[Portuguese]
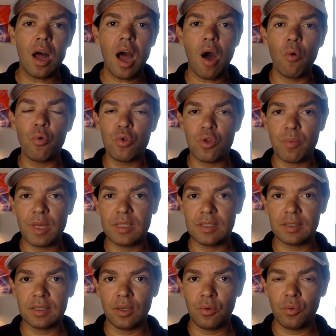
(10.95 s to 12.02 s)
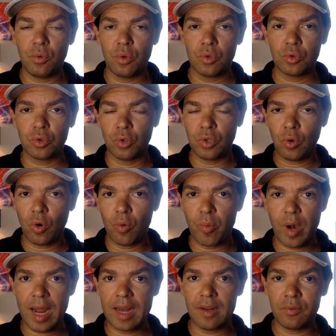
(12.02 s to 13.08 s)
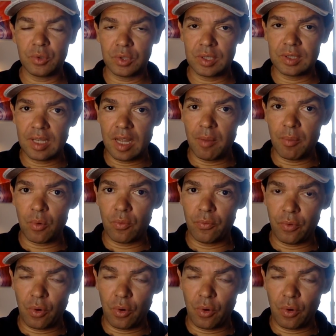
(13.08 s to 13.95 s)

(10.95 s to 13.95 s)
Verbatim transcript: A última edição, Sonny Cobrelli, vocês lembram,